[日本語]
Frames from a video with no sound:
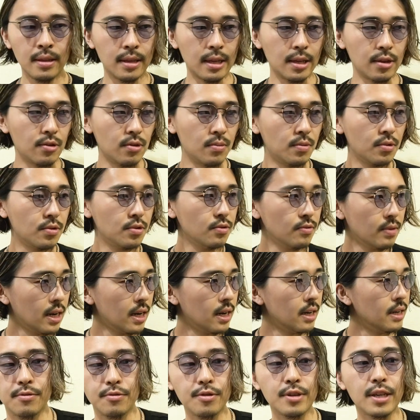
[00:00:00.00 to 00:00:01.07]
えっと僕
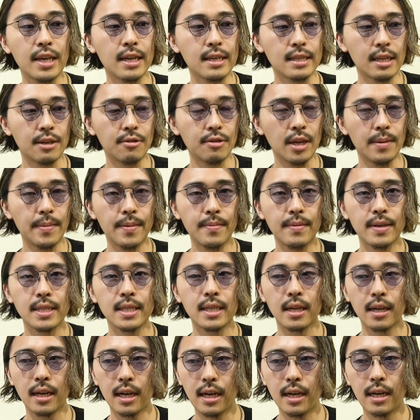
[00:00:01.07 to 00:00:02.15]
は古着屋さんを辞めまし
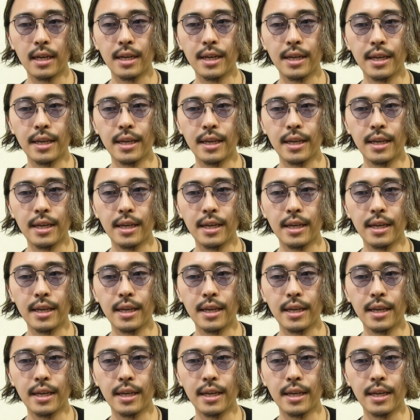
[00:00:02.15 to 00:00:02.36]
たが、